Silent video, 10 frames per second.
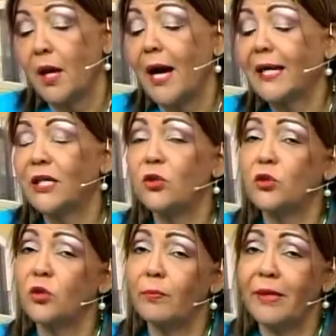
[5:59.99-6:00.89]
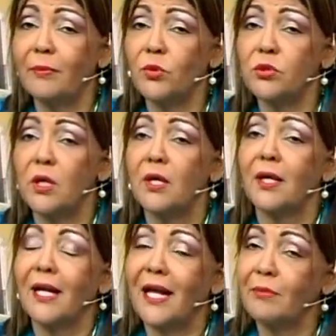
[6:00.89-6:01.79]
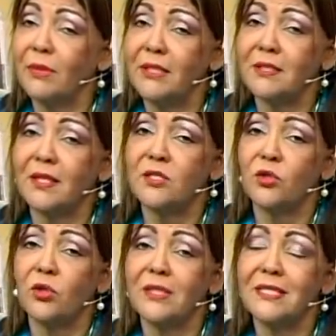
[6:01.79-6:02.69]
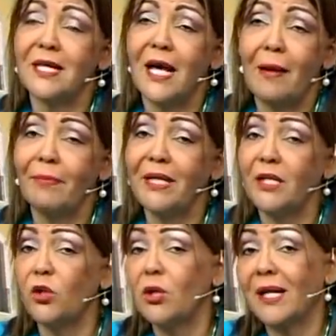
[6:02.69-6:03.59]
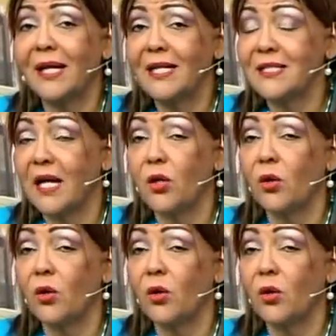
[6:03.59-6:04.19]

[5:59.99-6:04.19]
Aquí nosotros vemos que las administraciones han venido y han realizado